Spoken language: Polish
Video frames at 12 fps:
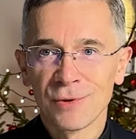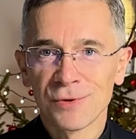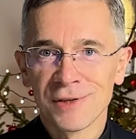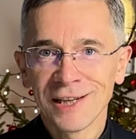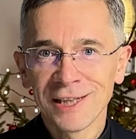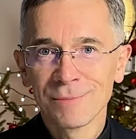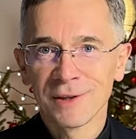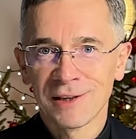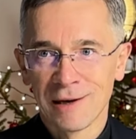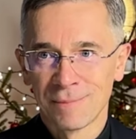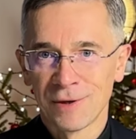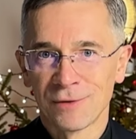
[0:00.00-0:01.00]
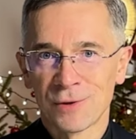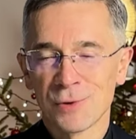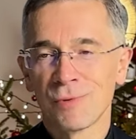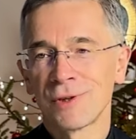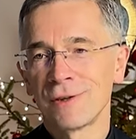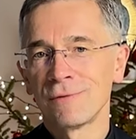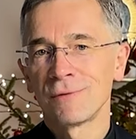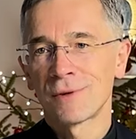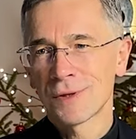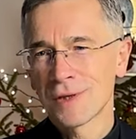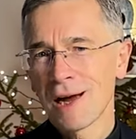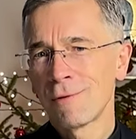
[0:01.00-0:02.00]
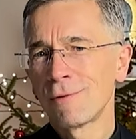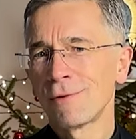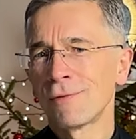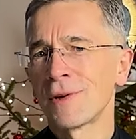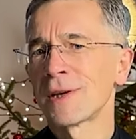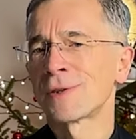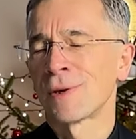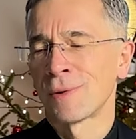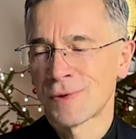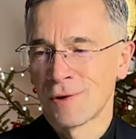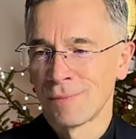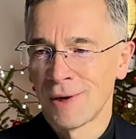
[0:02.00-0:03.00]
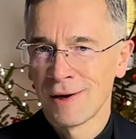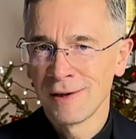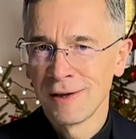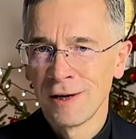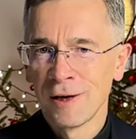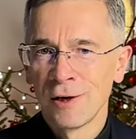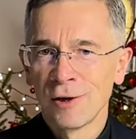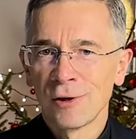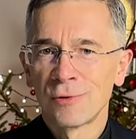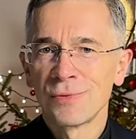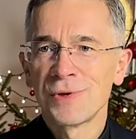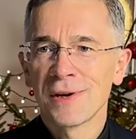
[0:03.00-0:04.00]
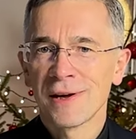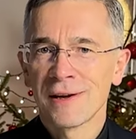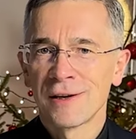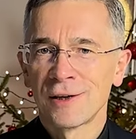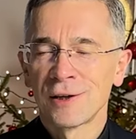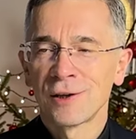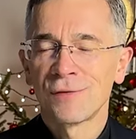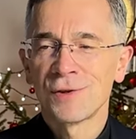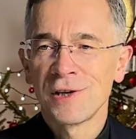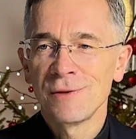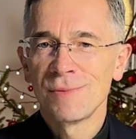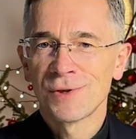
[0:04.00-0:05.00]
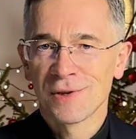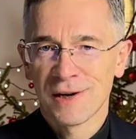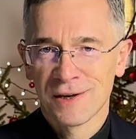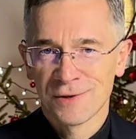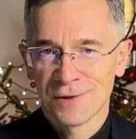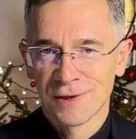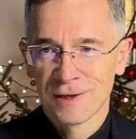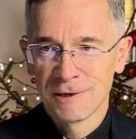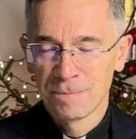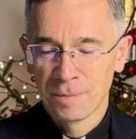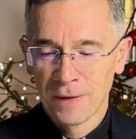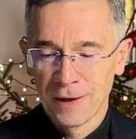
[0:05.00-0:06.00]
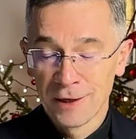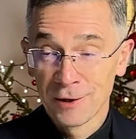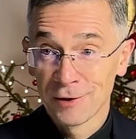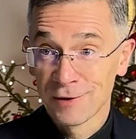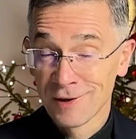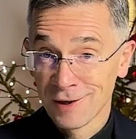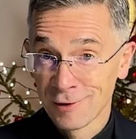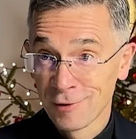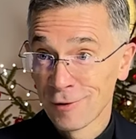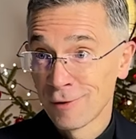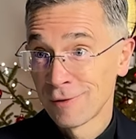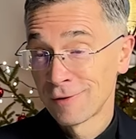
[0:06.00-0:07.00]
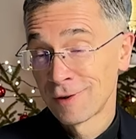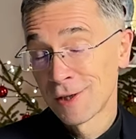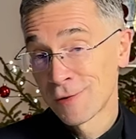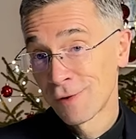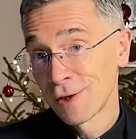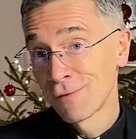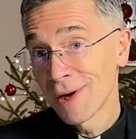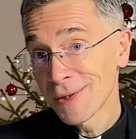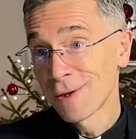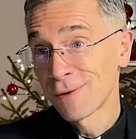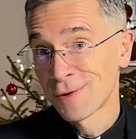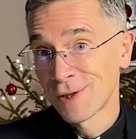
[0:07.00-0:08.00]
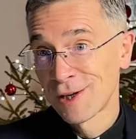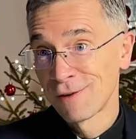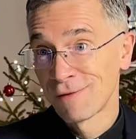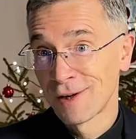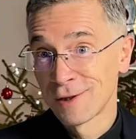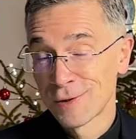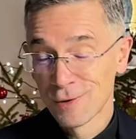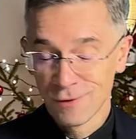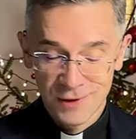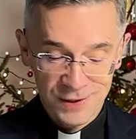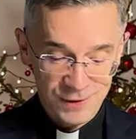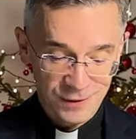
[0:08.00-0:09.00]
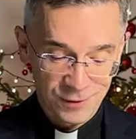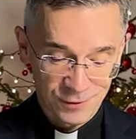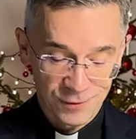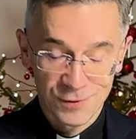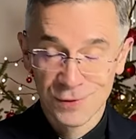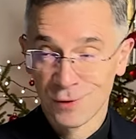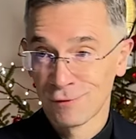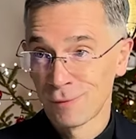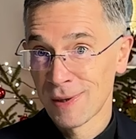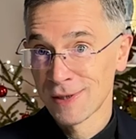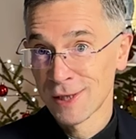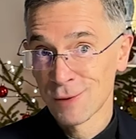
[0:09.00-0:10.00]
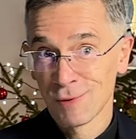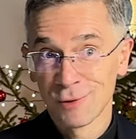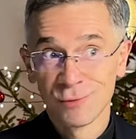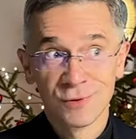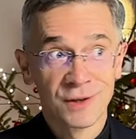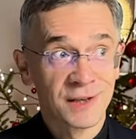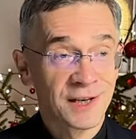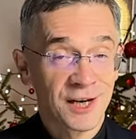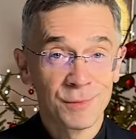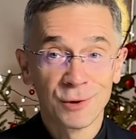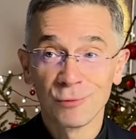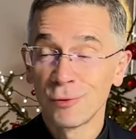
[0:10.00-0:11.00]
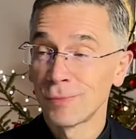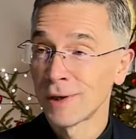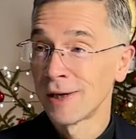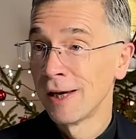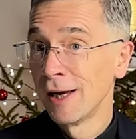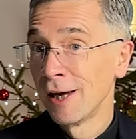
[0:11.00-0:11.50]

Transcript: już na tym etapie odsłonił całą wiedzę o sobie, ludzie chwyciliby się raczej tego, tych swoich własnych oczekiwań. Skoro jest to ktoś, kto wypędza złe duchy, karmi tłumy,